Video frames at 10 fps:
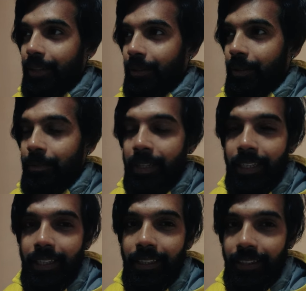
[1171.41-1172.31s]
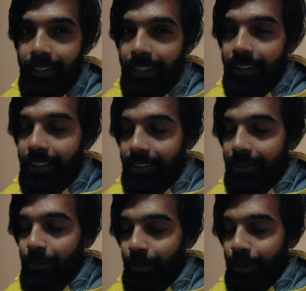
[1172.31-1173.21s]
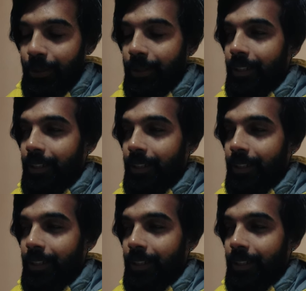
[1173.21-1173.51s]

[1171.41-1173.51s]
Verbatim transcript: तो अपने अंदर से पूछो